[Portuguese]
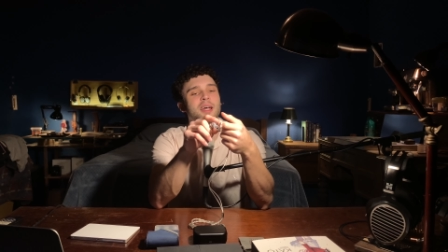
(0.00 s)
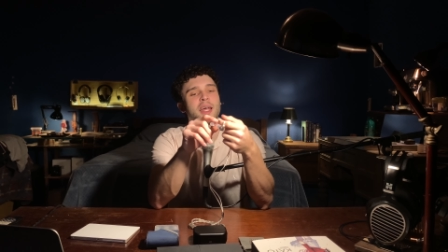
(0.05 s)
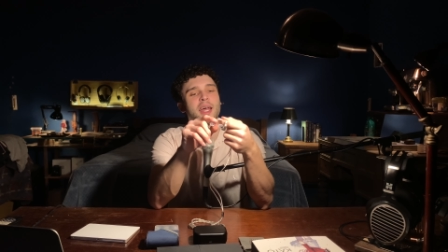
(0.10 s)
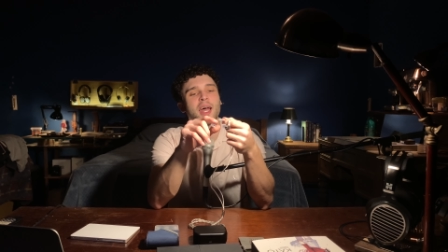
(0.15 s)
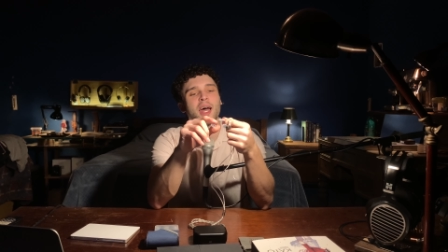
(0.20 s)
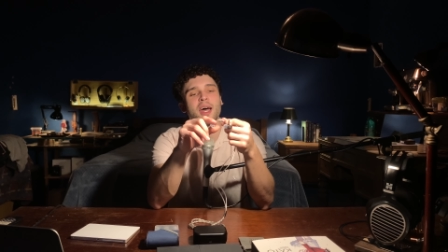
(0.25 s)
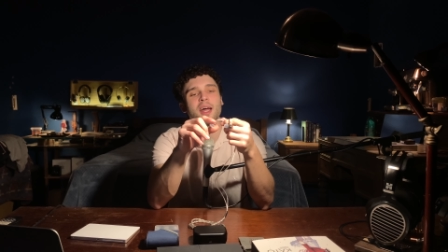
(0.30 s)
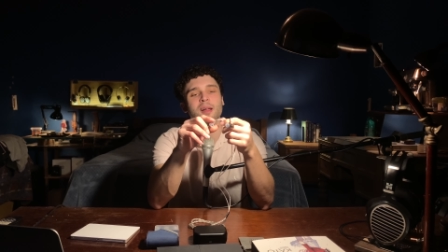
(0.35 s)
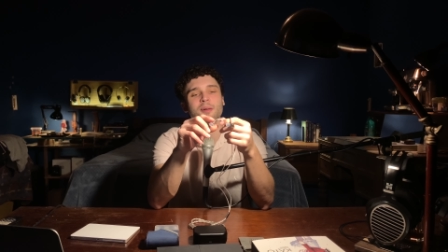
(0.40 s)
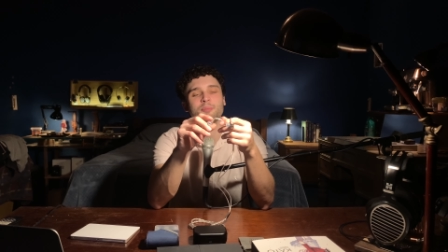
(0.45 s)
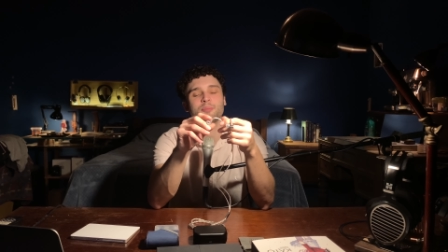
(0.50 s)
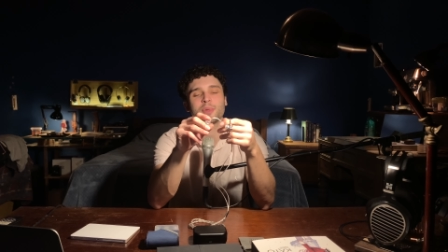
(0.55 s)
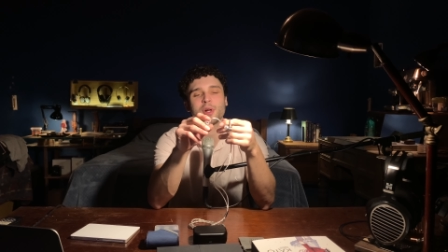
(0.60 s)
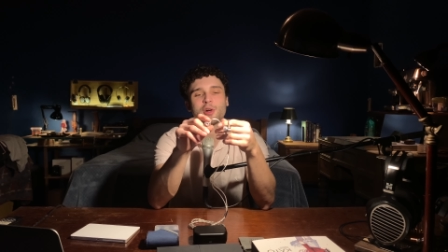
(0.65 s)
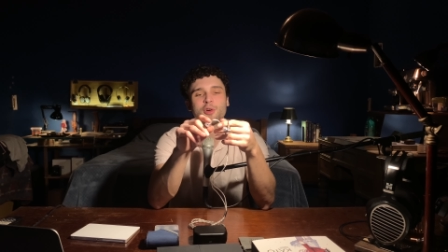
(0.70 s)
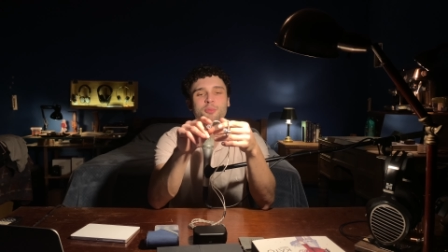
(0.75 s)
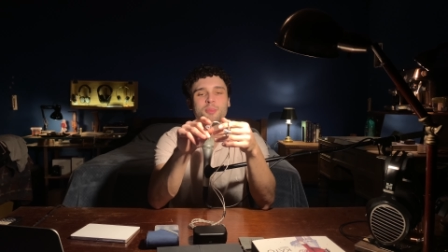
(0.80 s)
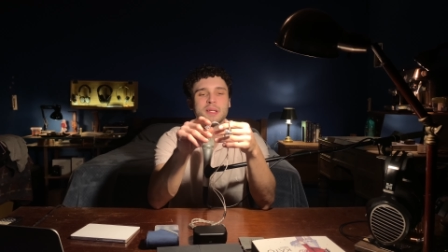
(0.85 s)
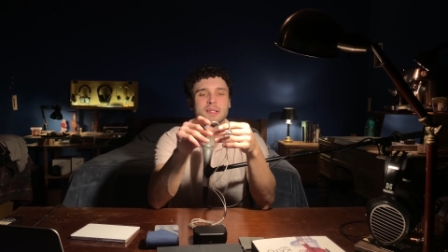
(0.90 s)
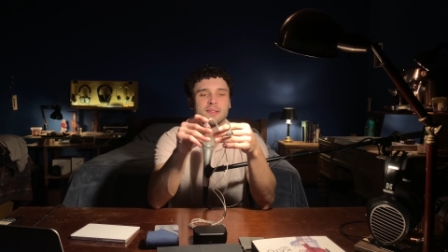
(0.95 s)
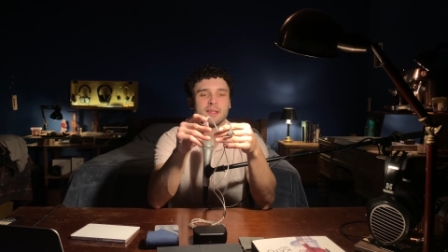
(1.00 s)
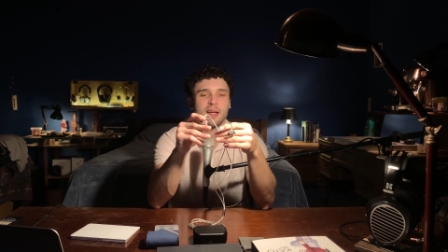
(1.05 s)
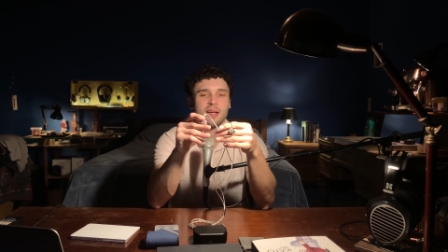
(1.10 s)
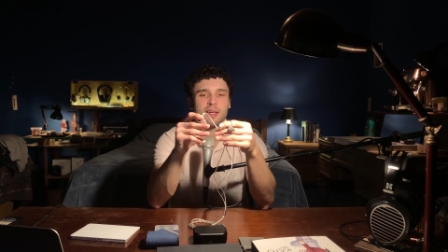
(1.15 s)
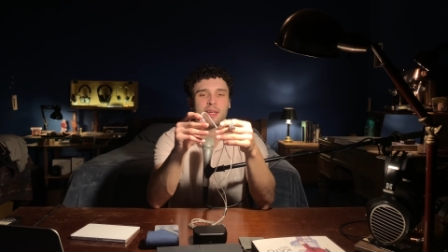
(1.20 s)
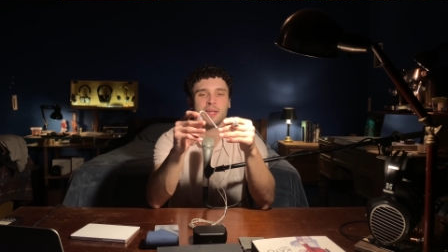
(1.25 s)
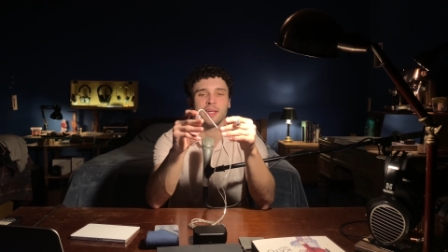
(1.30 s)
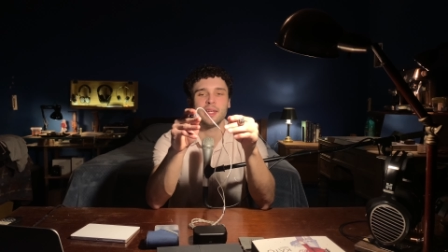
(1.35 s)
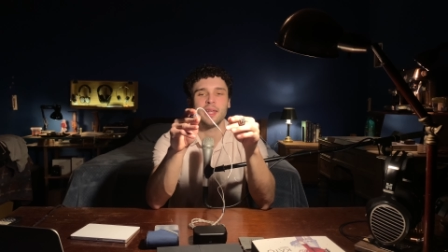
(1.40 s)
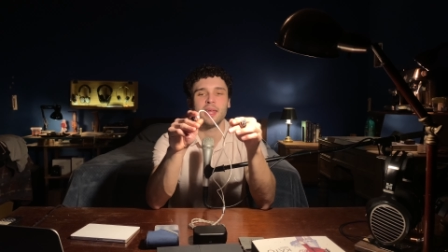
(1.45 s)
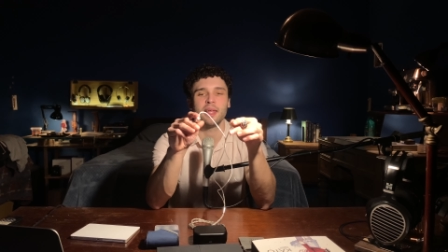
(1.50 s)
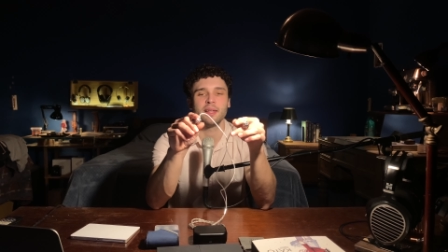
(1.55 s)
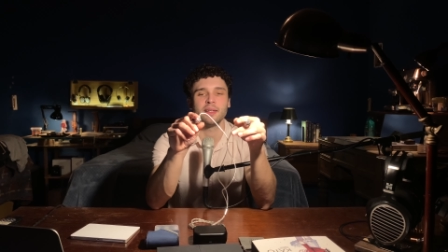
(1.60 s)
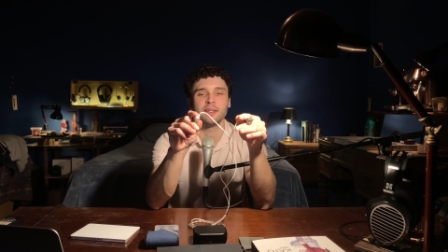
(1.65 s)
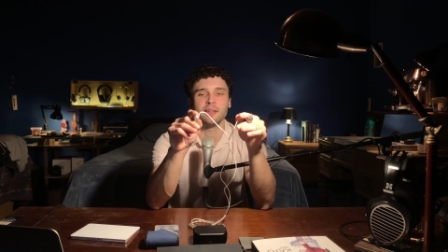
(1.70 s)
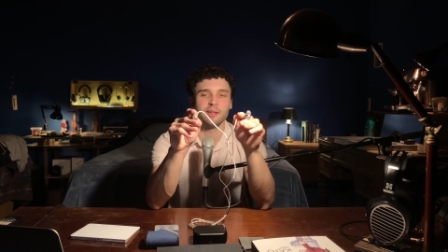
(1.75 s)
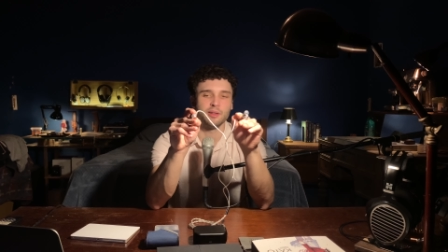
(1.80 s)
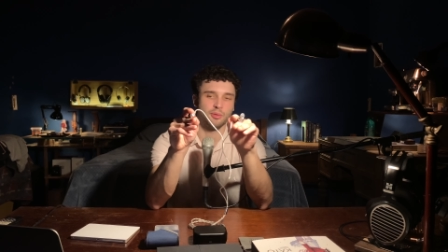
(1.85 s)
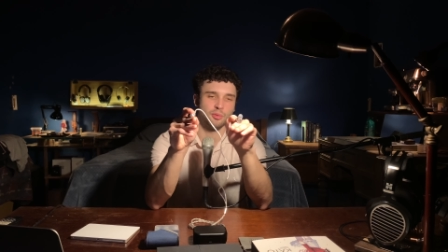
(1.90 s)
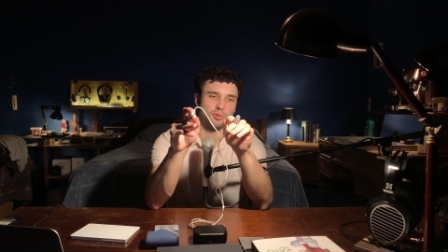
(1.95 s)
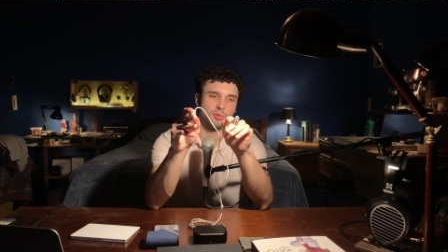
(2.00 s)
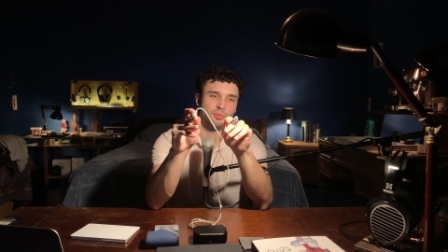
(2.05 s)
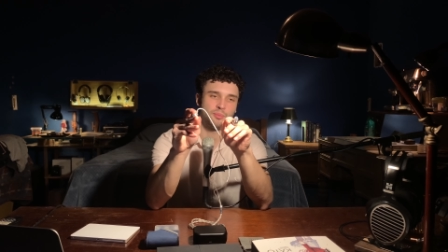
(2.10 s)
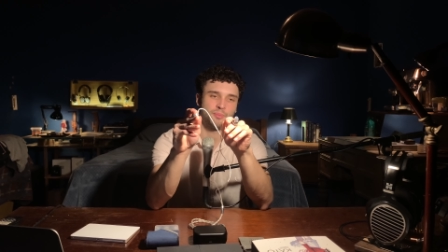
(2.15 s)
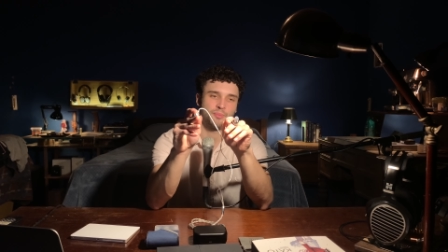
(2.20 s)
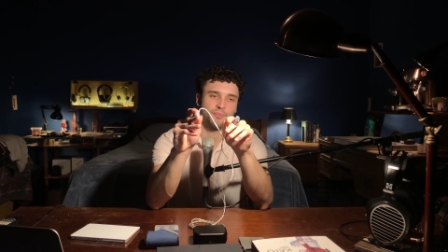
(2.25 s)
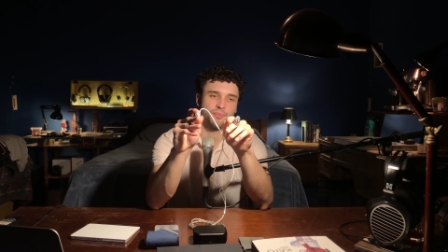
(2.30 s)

Cara, para começar, ele é lindo.